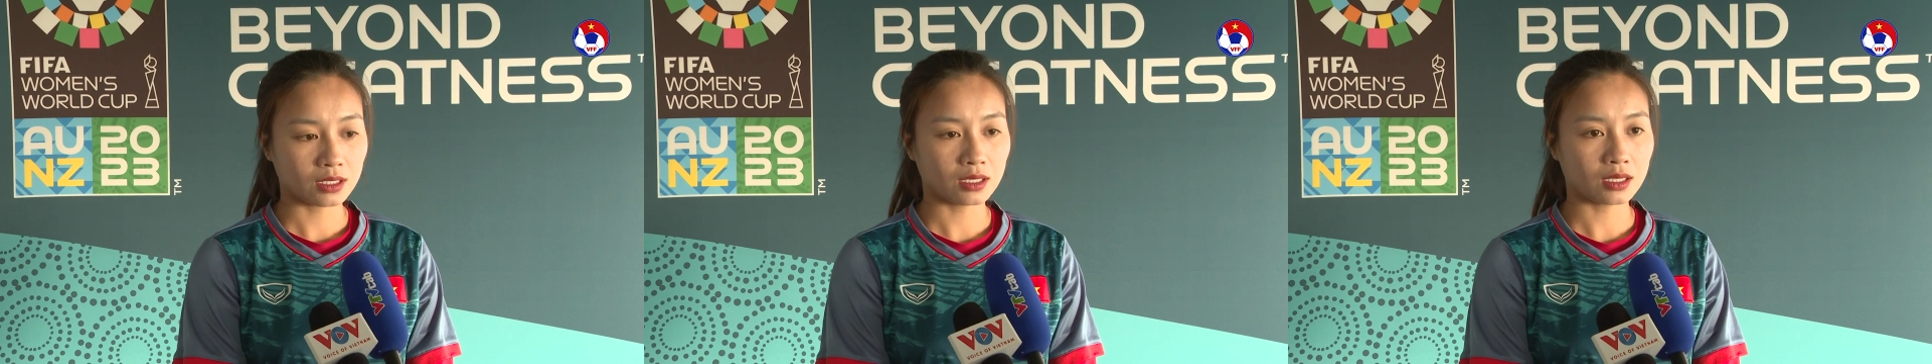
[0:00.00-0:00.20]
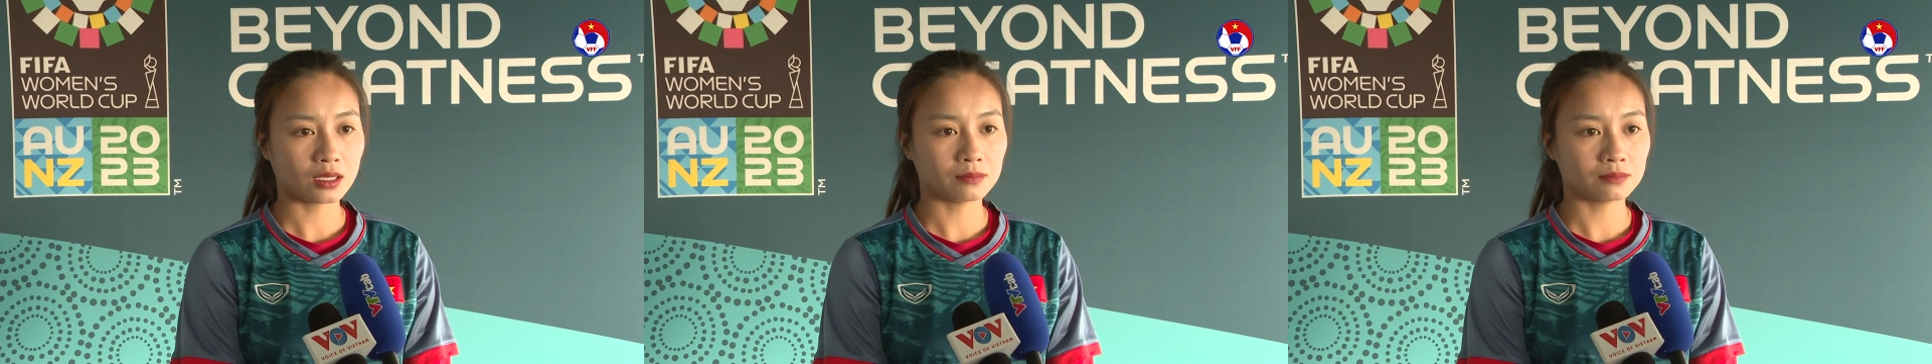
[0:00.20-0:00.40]

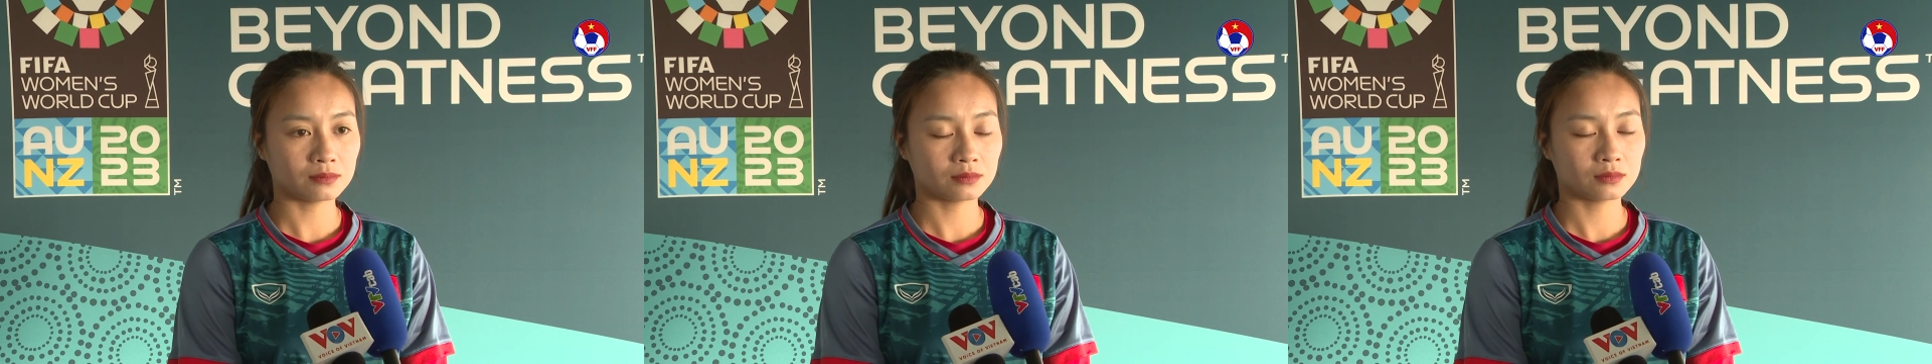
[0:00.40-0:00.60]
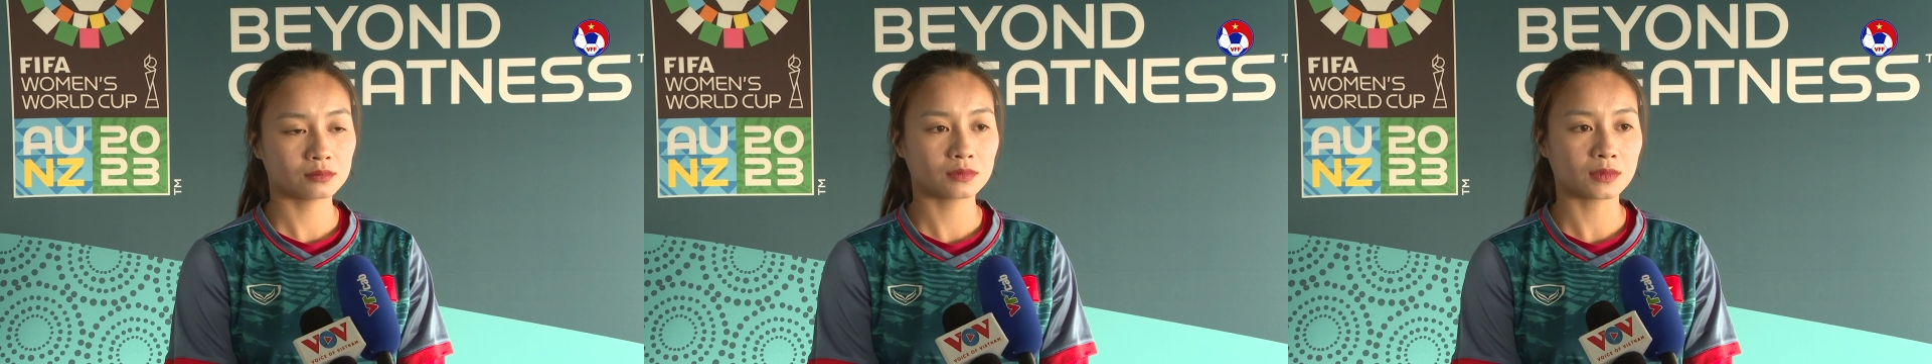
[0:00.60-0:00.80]
nghĩ
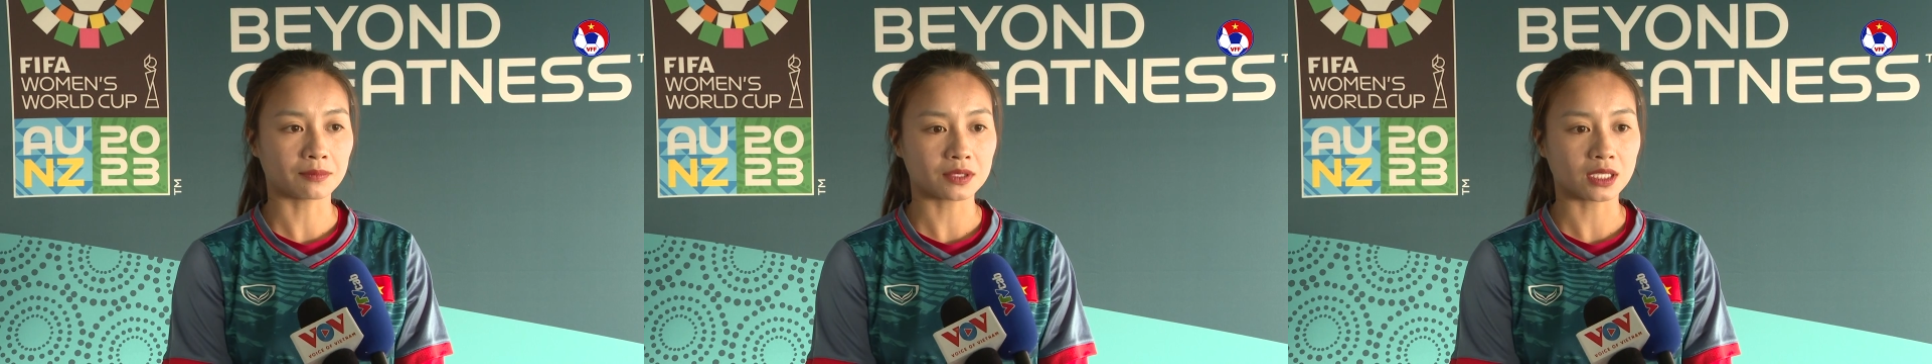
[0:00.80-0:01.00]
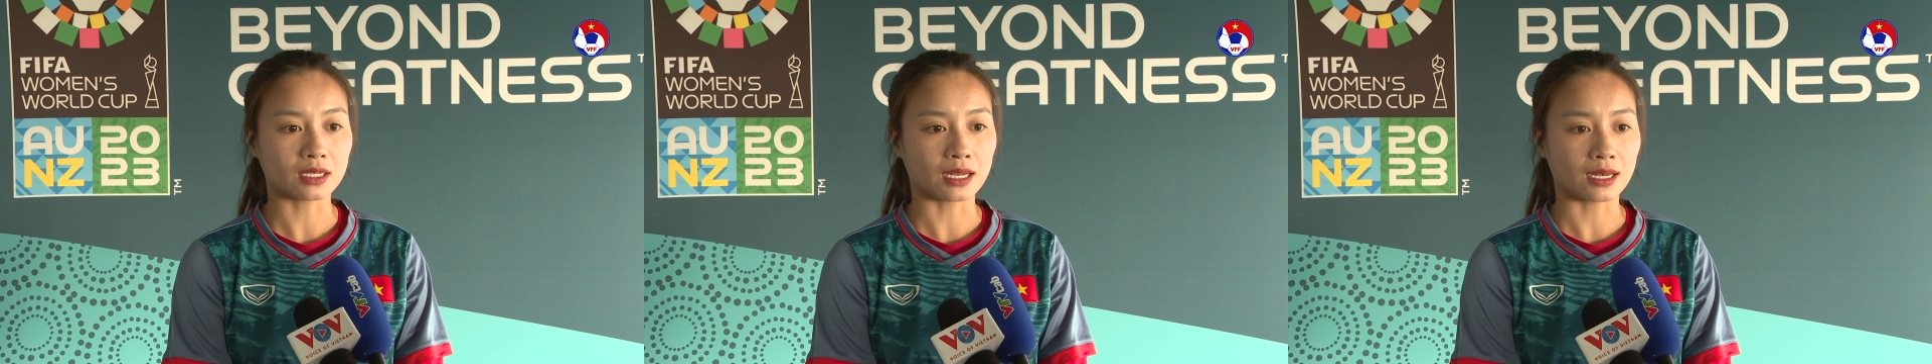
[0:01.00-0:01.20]

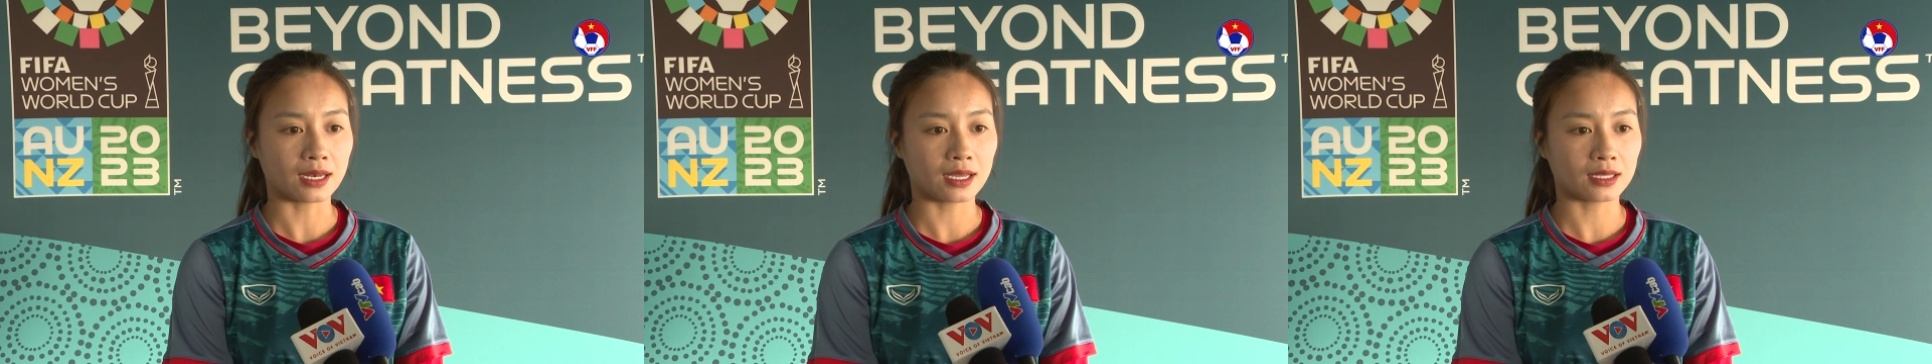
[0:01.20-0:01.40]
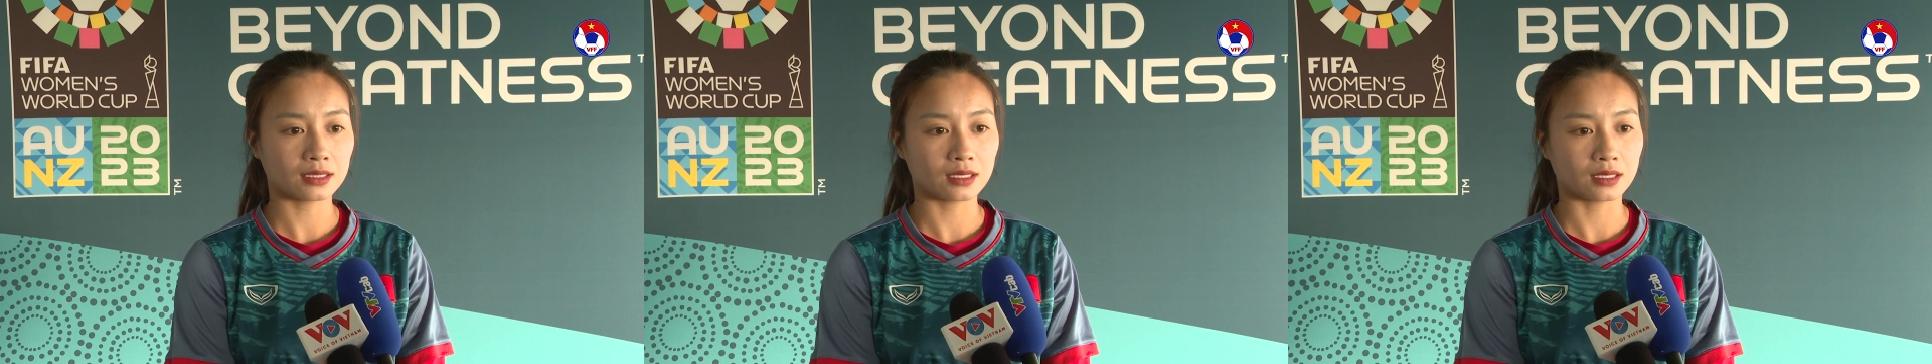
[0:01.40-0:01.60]
gặp trận Hà
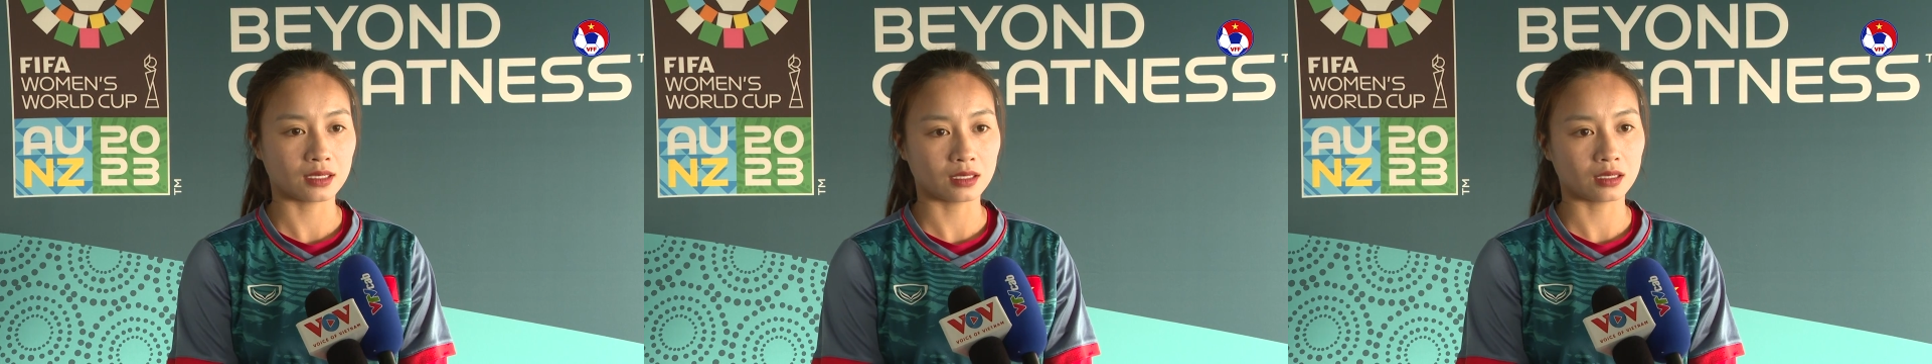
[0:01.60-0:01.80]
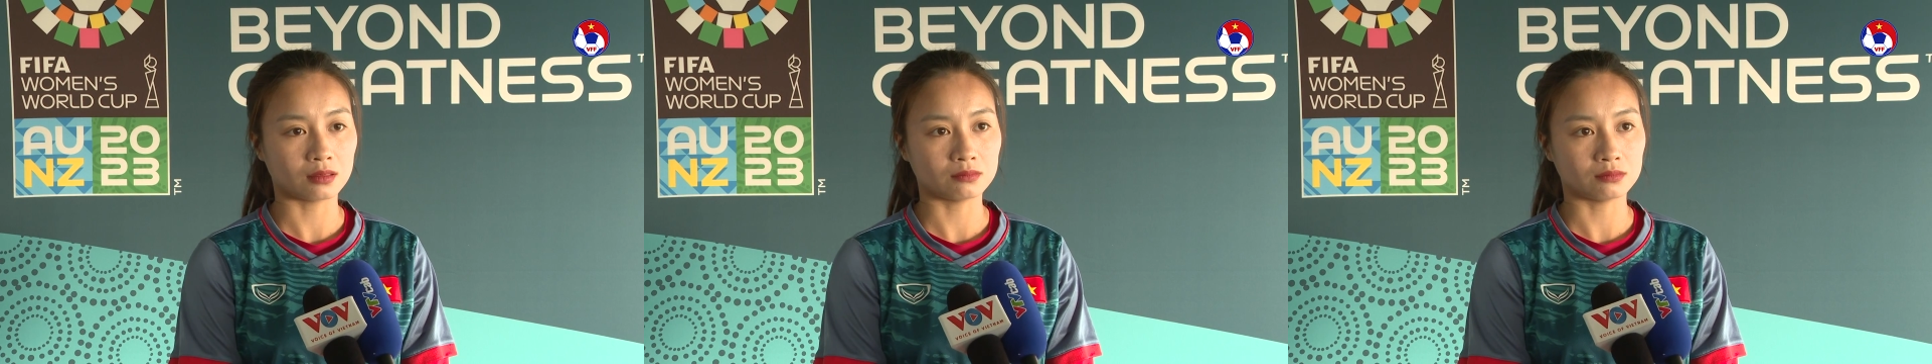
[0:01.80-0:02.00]
Lan thì